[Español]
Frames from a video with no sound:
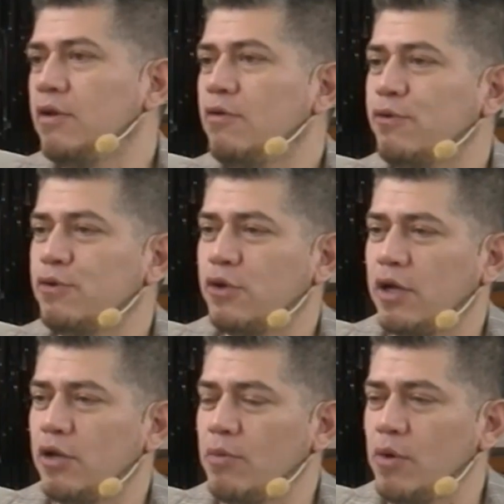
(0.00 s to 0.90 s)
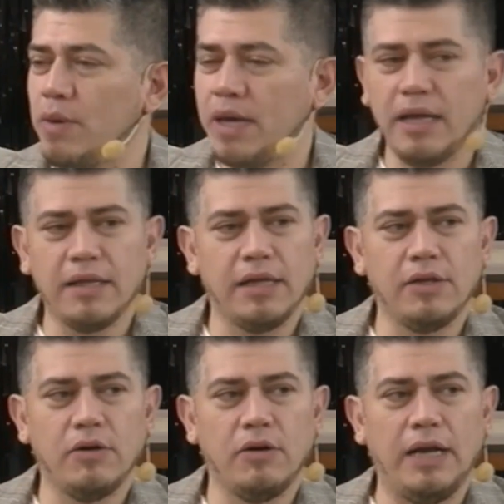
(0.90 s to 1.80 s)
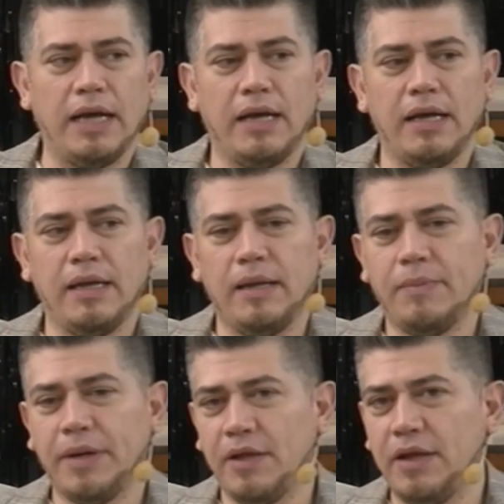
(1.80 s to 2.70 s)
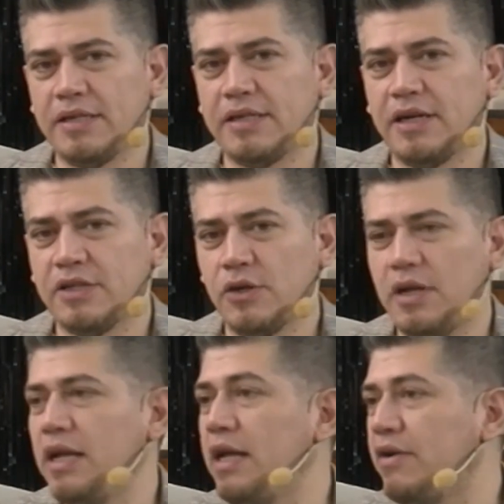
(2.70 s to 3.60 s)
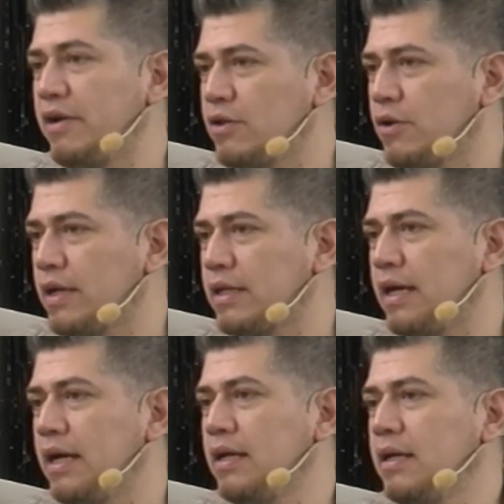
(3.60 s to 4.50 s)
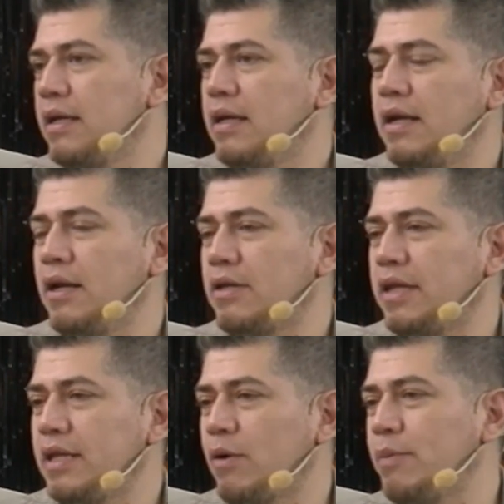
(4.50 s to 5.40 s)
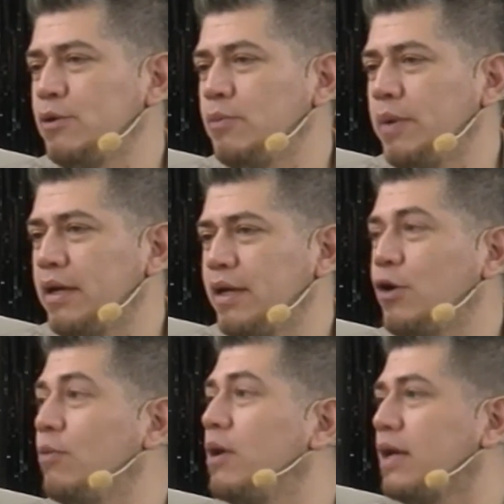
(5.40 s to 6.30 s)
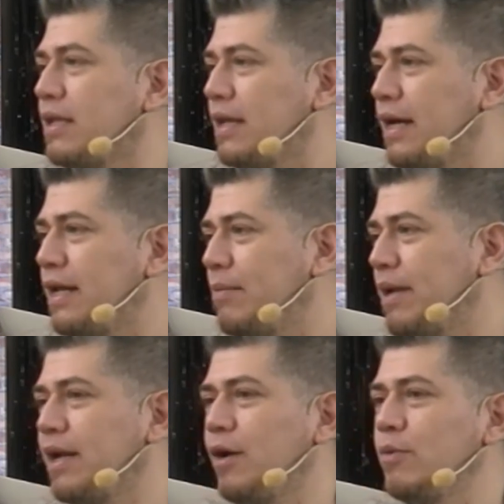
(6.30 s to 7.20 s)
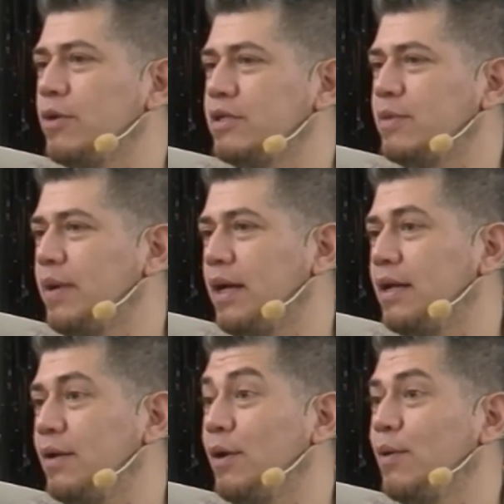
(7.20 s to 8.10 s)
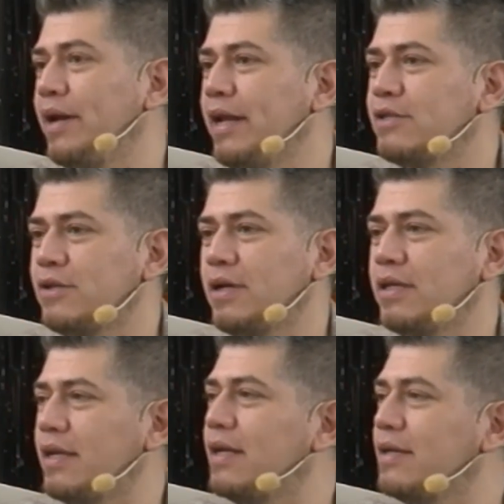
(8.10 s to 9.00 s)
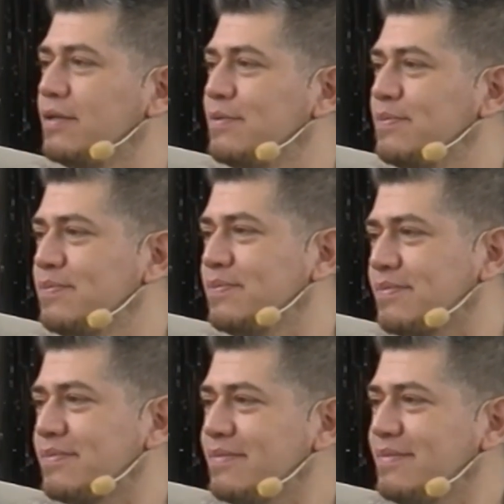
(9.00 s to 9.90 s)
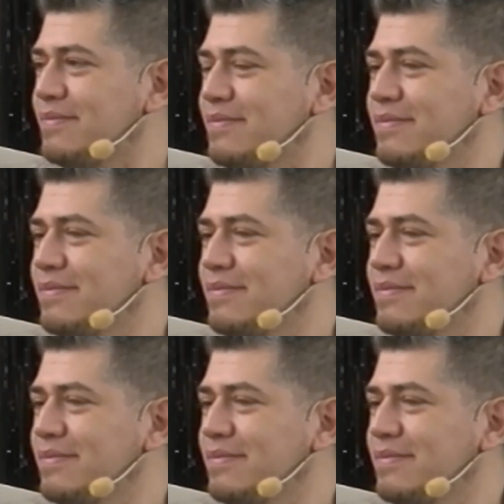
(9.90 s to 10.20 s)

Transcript: funcionando muy bien, tanto el perdido en las cerrazones, el resto que está en la hostería Tahualpa Yupanqui, como el que está en el mercado municipal, el nuevo anexo que tiene. ¿Y en cuanto a